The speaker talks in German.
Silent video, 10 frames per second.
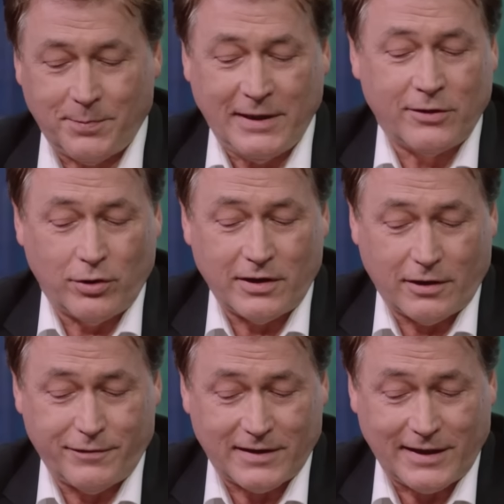Ich bin natürlich
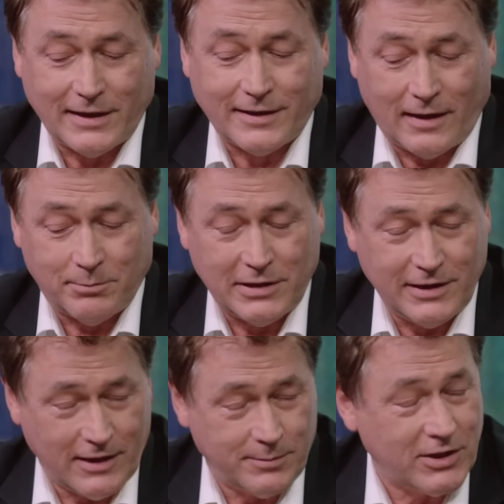auch Vertreter der Ampel
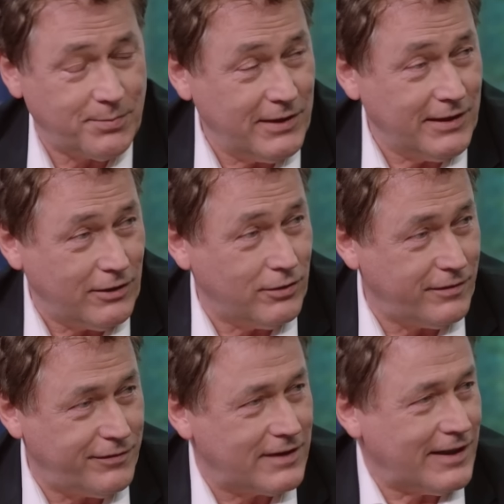hier, aber ich bin auch
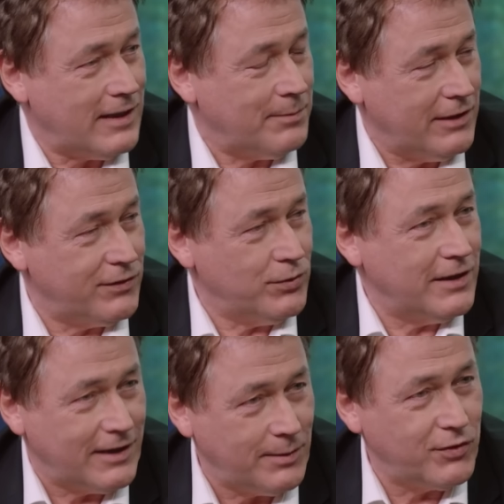Vertreter meines
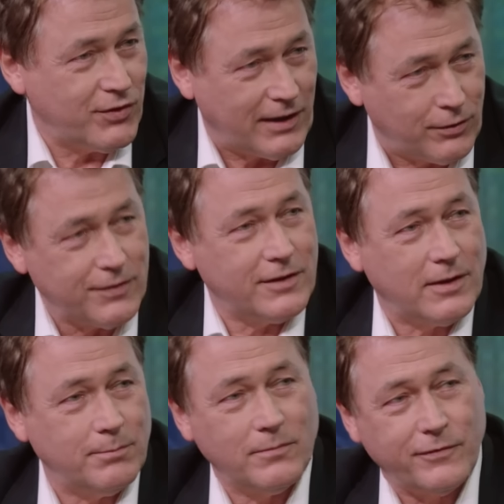Unternehmens zu Hause. Ich
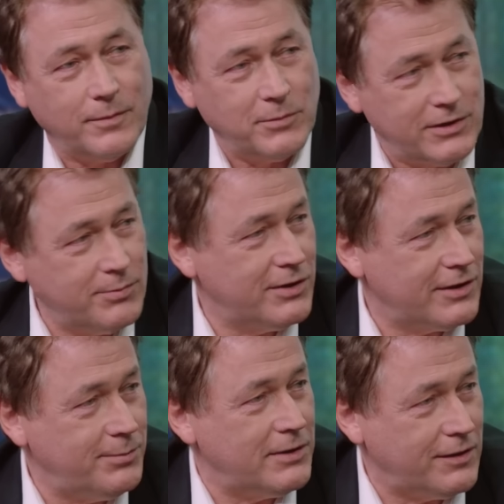habe einen
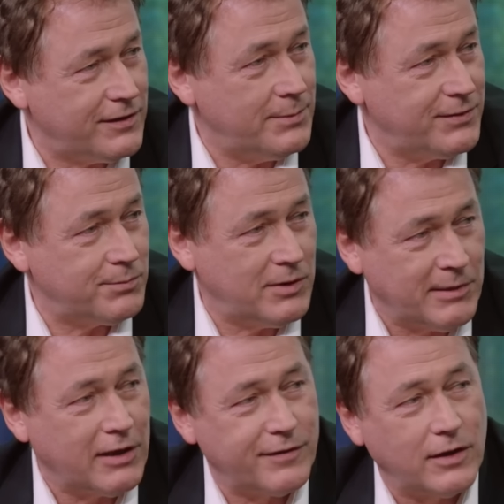Familienbetrieb, den ich selbst mit
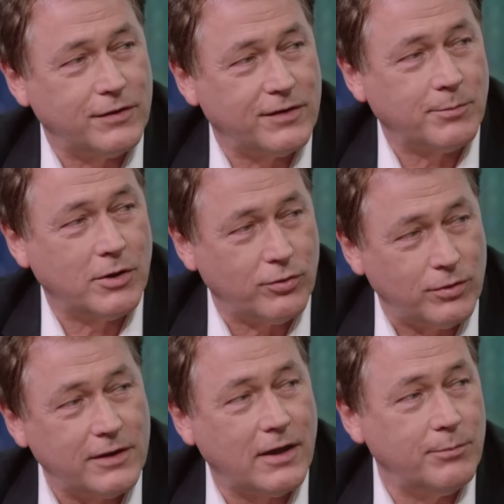meiner Frau zusammen
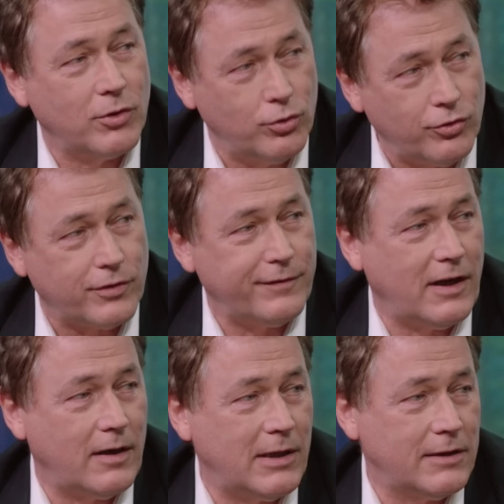gegründet habe, einen
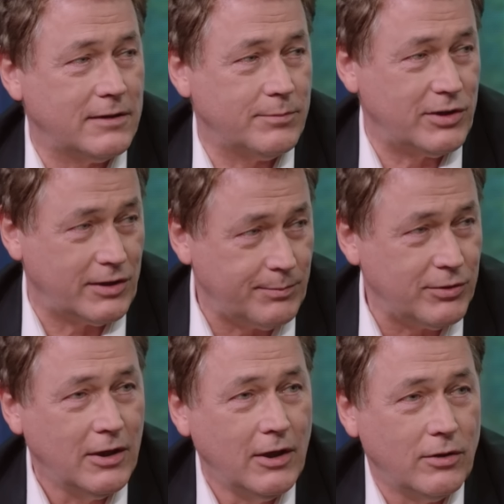kunststoffverarbeitender Betrieb.
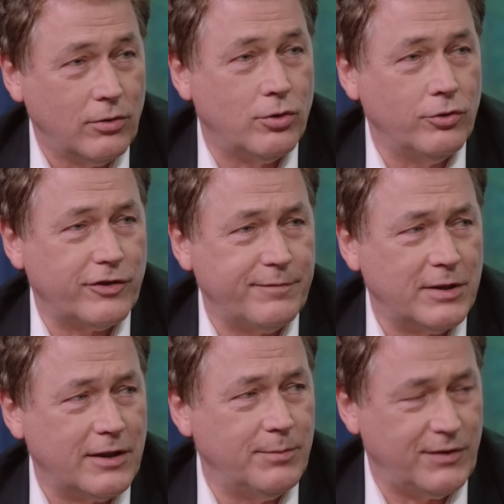Und
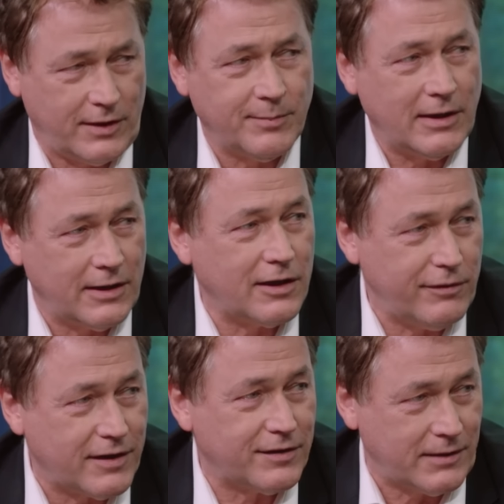Kunststoffbetriebe sind immer
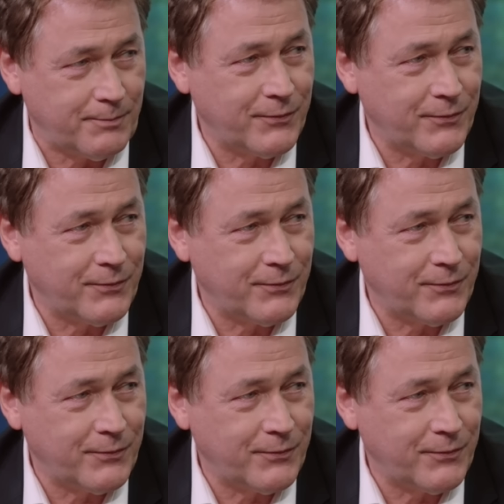Energiefresser.